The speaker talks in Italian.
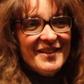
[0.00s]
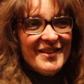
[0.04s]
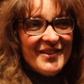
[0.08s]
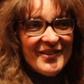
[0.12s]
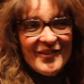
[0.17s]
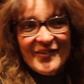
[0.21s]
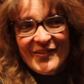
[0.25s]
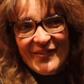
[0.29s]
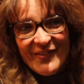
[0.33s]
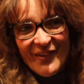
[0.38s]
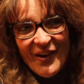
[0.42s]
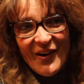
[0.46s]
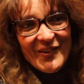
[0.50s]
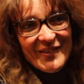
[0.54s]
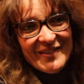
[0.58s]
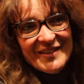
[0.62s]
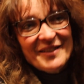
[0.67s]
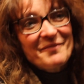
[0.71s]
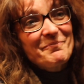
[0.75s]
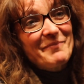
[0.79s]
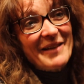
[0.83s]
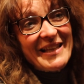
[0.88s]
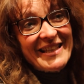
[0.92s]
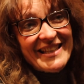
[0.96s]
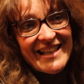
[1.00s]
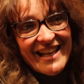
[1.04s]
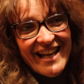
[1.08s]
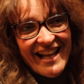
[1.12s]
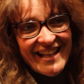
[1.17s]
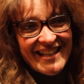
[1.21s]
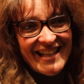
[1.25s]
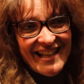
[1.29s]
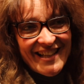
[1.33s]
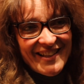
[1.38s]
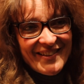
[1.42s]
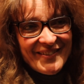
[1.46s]
non so,
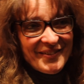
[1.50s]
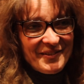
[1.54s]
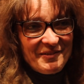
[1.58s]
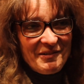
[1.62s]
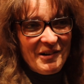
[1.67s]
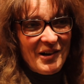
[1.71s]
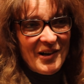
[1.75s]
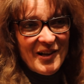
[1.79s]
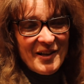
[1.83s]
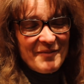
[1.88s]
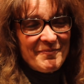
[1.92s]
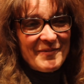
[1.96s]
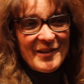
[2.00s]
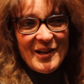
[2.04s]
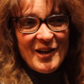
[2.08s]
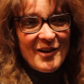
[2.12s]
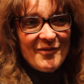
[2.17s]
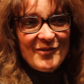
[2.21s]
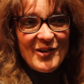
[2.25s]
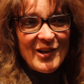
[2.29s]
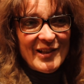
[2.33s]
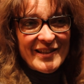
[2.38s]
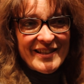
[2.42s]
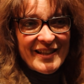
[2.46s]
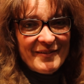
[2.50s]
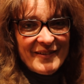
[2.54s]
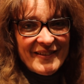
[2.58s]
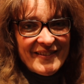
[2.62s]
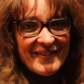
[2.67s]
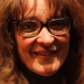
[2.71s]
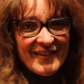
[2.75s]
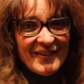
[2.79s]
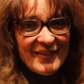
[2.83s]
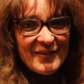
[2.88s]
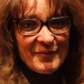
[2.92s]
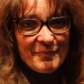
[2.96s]
dipenderà dalle scuole, però a volte
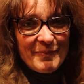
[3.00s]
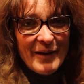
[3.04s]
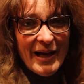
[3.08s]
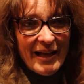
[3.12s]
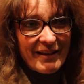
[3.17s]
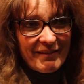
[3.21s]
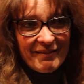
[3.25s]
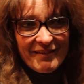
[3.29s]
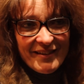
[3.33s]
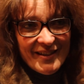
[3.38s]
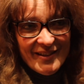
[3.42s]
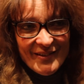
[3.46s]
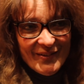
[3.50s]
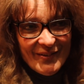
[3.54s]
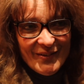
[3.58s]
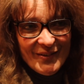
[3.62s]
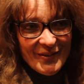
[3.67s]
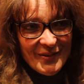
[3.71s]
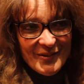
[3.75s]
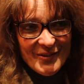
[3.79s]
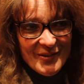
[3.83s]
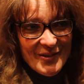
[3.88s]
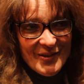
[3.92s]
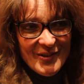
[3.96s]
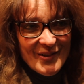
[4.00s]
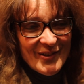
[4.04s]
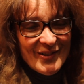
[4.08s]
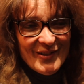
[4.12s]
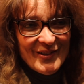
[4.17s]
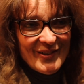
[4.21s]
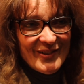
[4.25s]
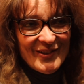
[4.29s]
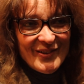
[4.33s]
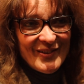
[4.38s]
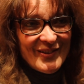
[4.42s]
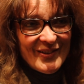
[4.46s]
questi spazi non
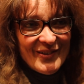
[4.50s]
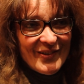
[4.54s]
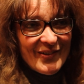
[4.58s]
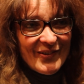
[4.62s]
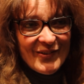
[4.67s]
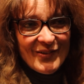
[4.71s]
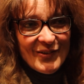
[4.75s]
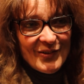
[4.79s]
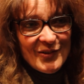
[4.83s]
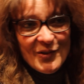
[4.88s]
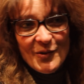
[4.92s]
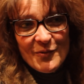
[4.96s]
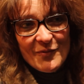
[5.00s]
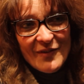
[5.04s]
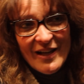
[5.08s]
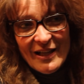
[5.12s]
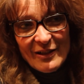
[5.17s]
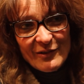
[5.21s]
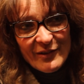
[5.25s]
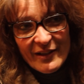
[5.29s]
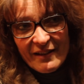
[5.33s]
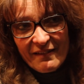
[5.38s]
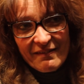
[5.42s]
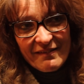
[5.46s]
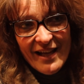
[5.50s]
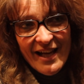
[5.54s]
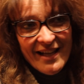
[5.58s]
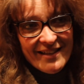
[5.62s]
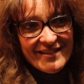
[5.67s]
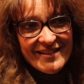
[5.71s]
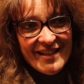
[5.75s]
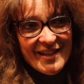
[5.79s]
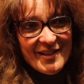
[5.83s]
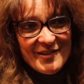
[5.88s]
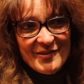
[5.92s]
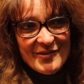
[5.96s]
sono, non sono
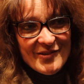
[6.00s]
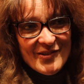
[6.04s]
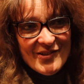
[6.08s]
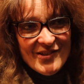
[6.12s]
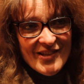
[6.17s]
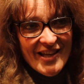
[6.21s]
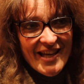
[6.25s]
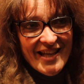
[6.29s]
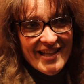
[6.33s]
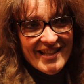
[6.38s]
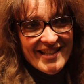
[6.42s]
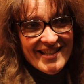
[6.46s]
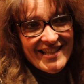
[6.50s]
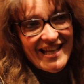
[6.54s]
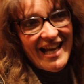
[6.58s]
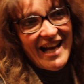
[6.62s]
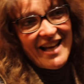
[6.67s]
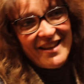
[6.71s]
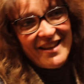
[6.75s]
valorizzati e concessi,